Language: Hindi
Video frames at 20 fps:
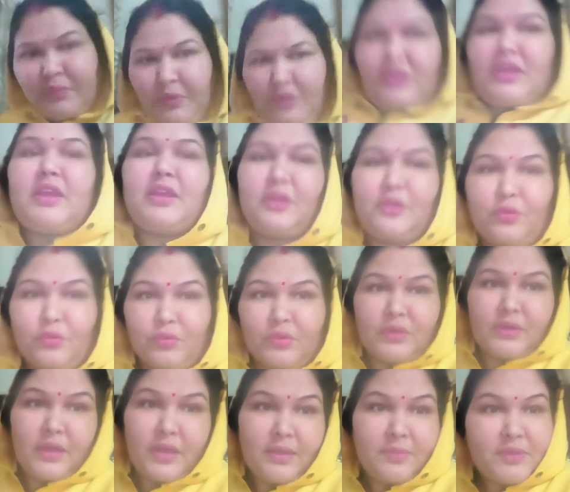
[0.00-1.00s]
अकेली होंगी
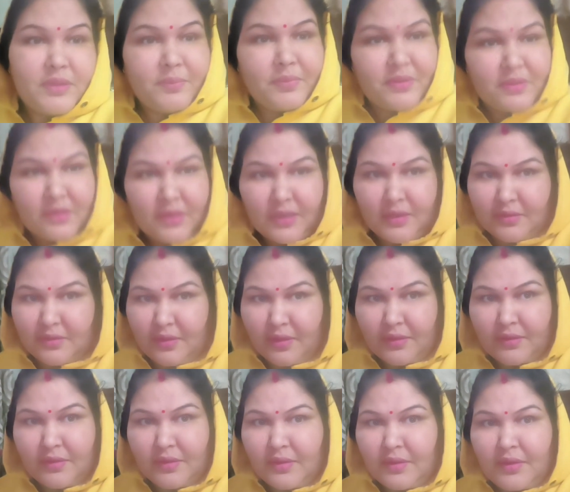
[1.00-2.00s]
ना इत तो बच्चे के
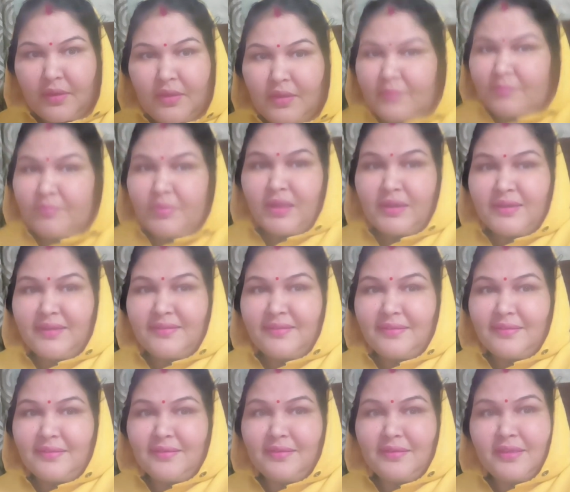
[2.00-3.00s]
साथ बैठी
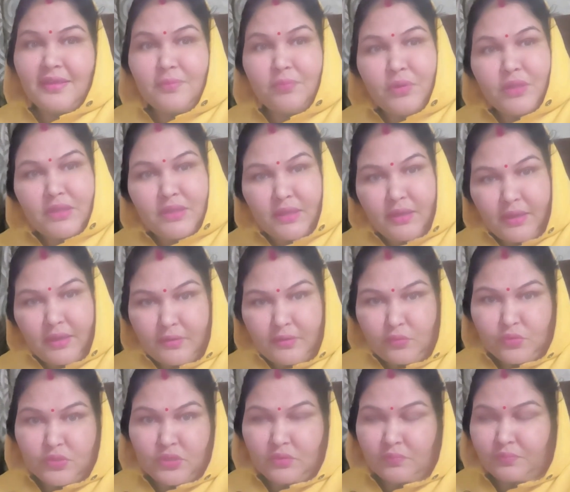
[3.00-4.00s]
रही ये बच्चे गए
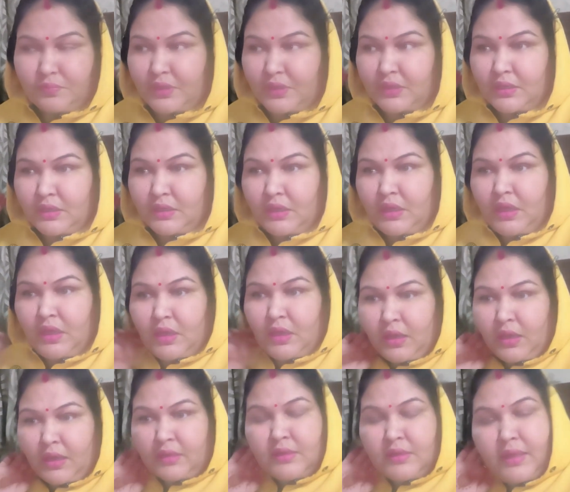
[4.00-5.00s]
ट्यूशन पे
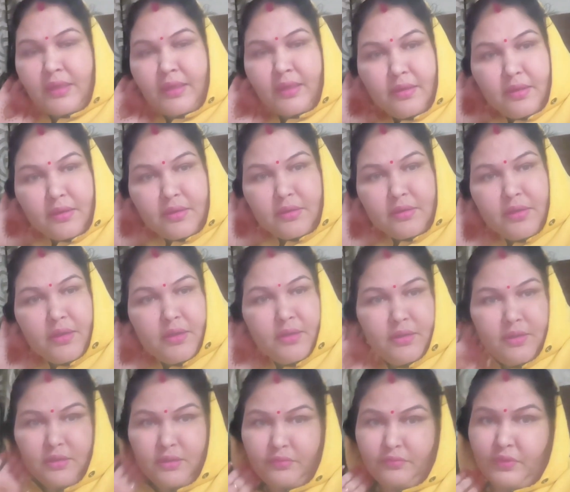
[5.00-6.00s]
आधा एक घंटा
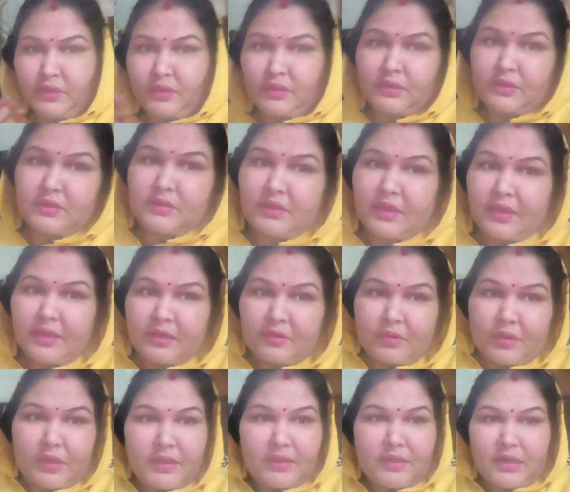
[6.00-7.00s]
वे जाए
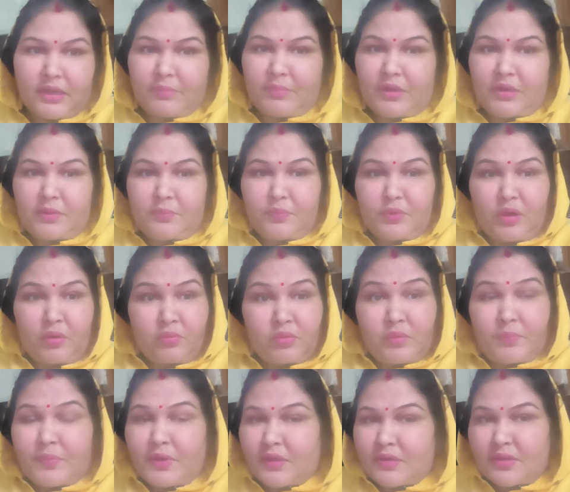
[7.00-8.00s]
रहेंगे इतना मैं निपटाऊंगी
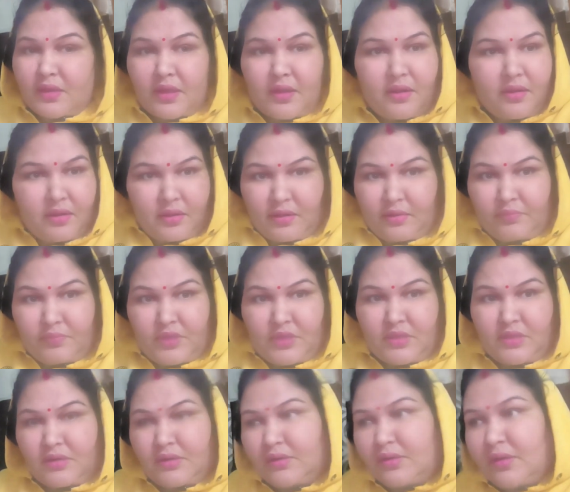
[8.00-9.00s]
अपना सारा काम
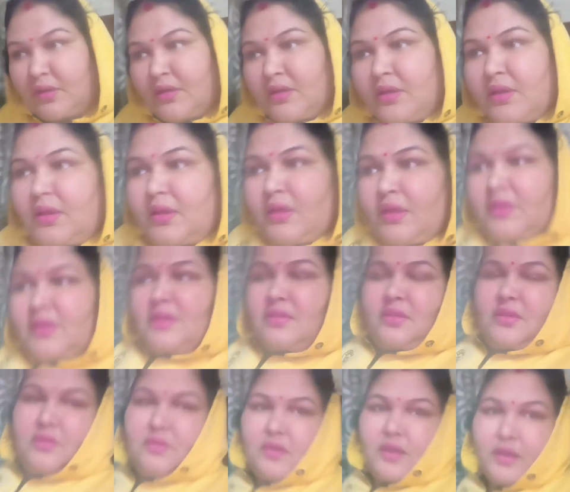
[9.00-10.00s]
किचन का
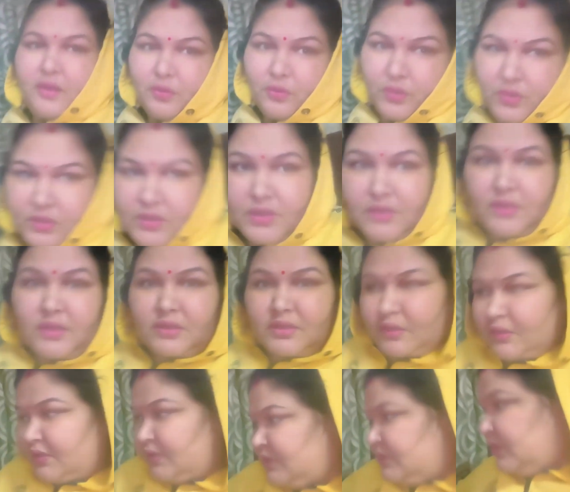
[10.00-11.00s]
किचन का यो ज़्यादा तो
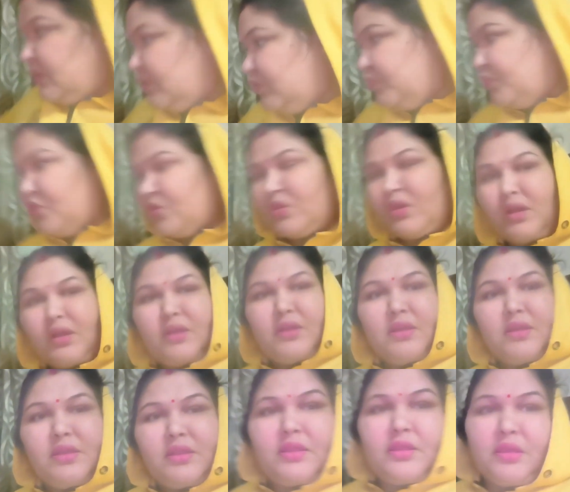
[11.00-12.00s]
झाड़ू पोछा कर
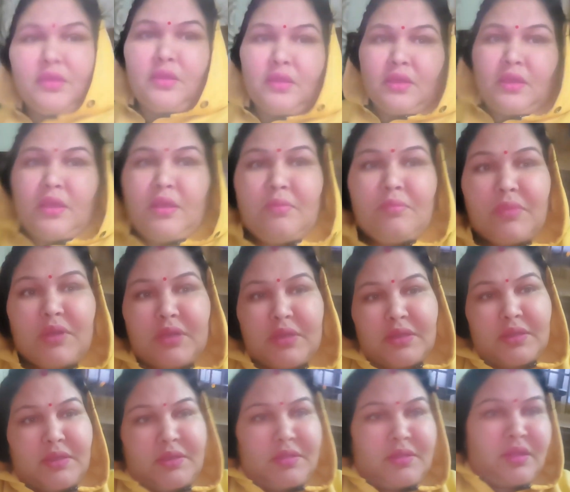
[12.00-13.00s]
गई थी मैं
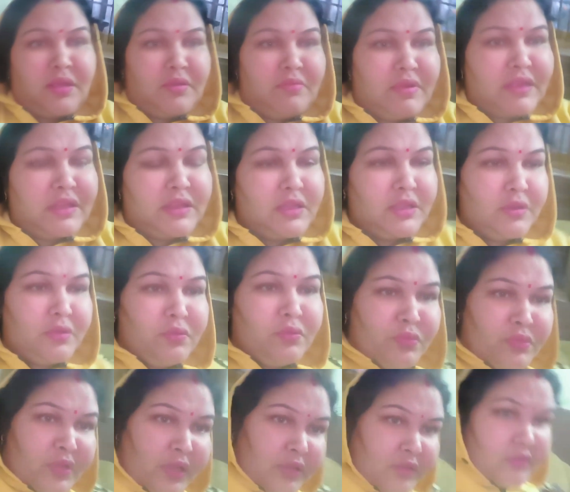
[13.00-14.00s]
संगवाती रहूँ
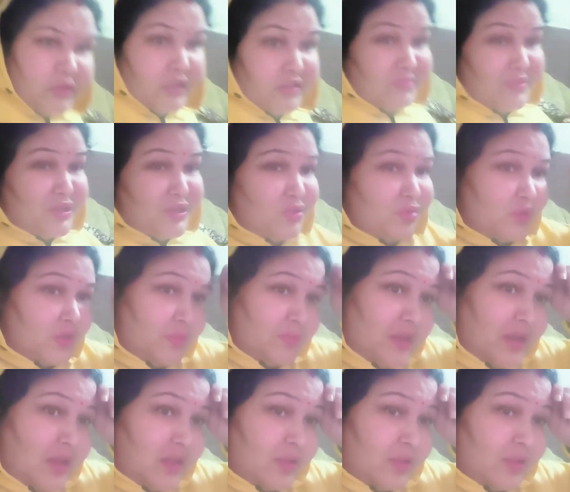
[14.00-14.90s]
साथ साथ मरी हो ना मेरा हाथ